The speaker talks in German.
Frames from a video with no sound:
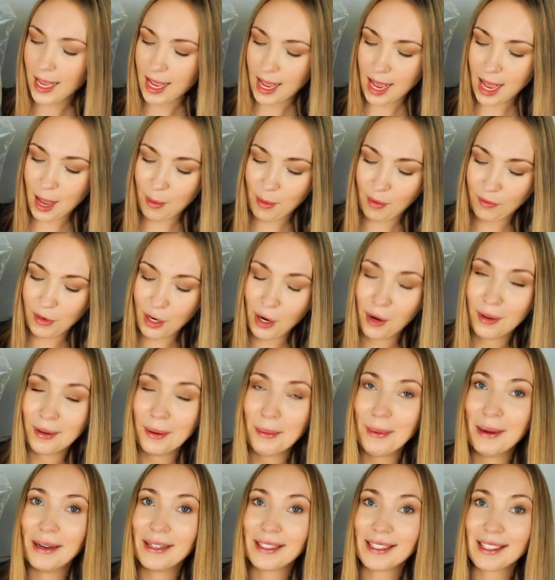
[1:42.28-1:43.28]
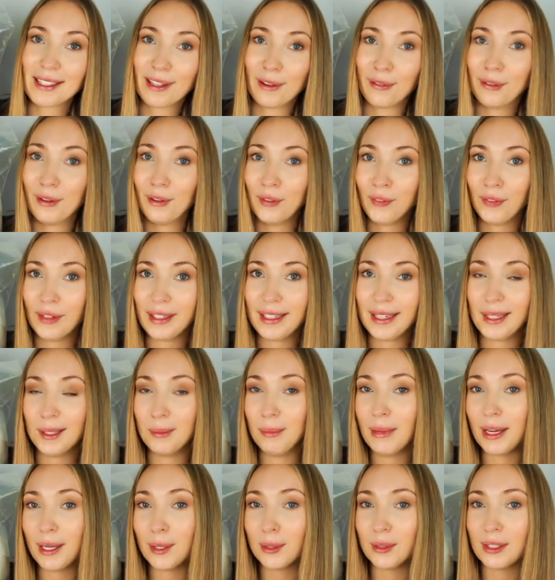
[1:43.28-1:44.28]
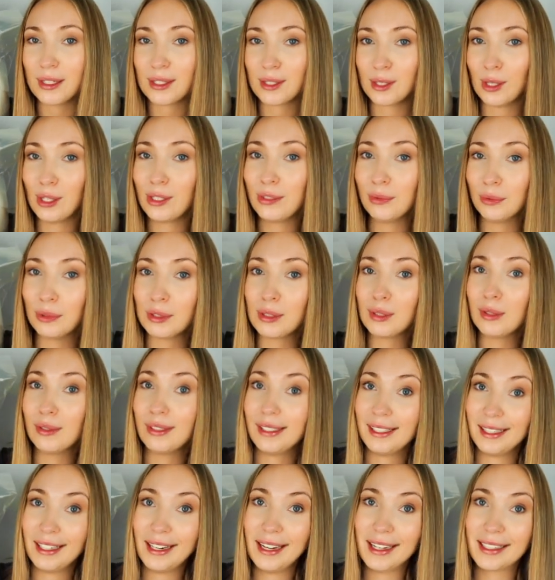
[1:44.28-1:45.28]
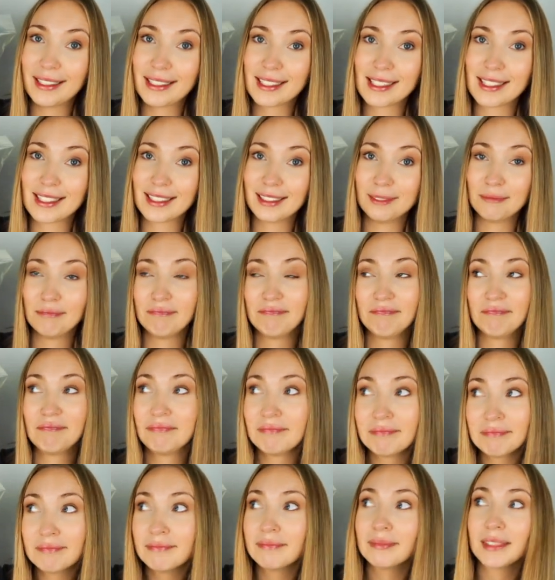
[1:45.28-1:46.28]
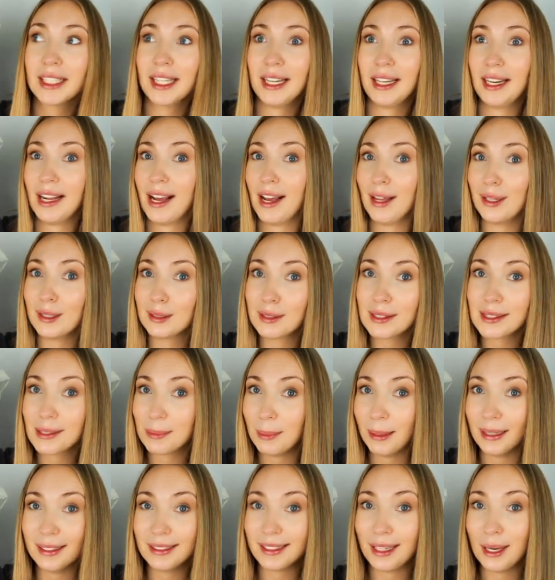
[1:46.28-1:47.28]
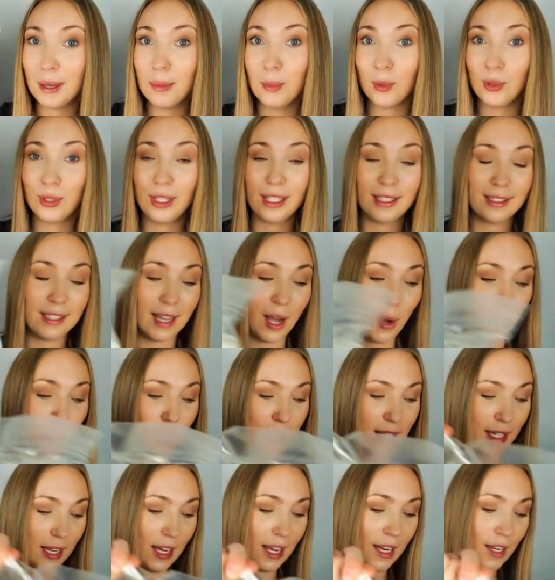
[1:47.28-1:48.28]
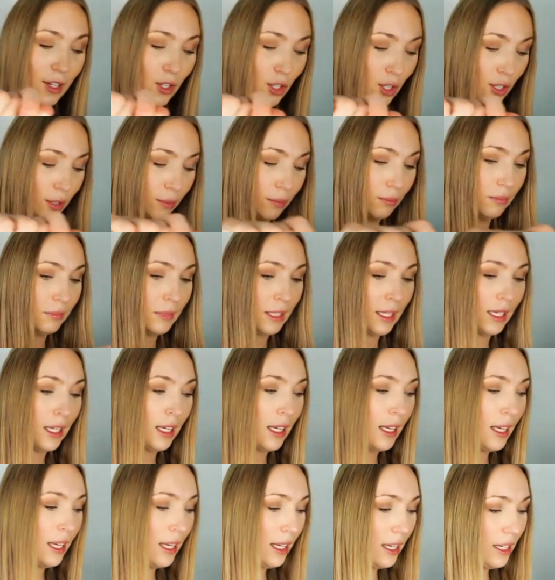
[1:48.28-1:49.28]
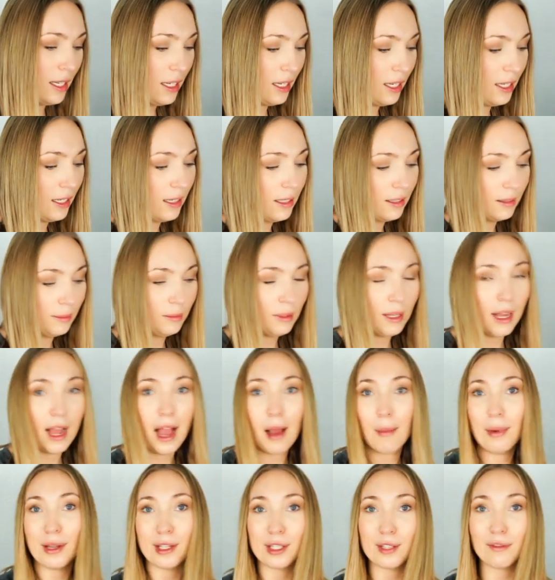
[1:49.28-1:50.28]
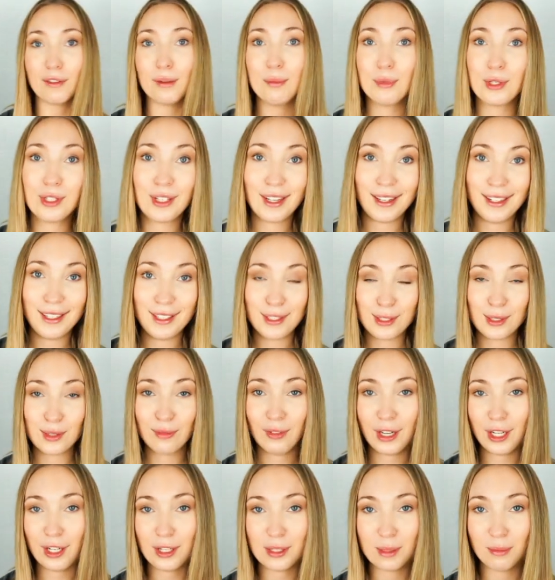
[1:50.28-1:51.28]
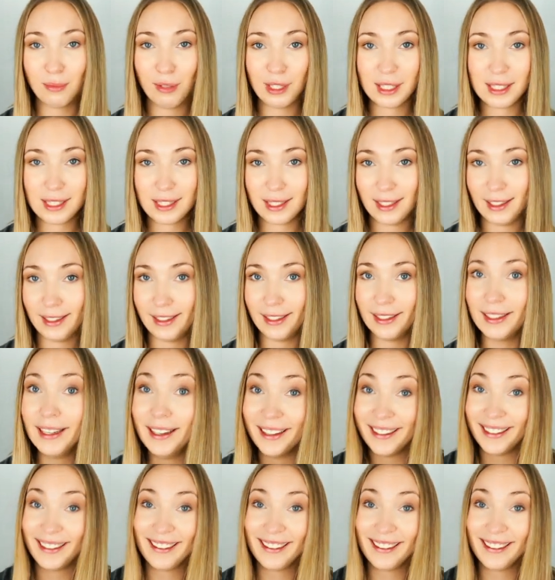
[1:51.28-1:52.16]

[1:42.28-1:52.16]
Aber wie auch immer, es ist auf jeden Fall jede Menge und das sollte uns für die nächsten, keine Ahnung, zwei, drei Monate ausreichen. Äh, aber ich will mich da nicht zu weit aus dem Fenster lehnen.